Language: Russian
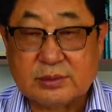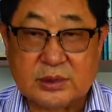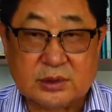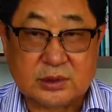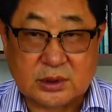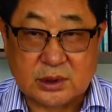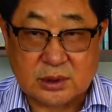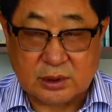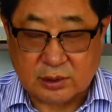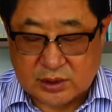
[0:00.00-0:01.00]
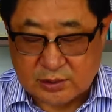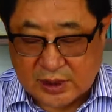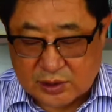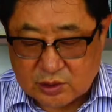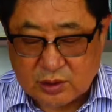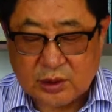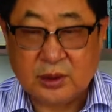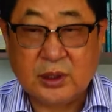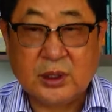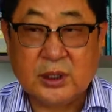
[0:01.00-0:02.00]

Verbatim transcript: был не очень большой,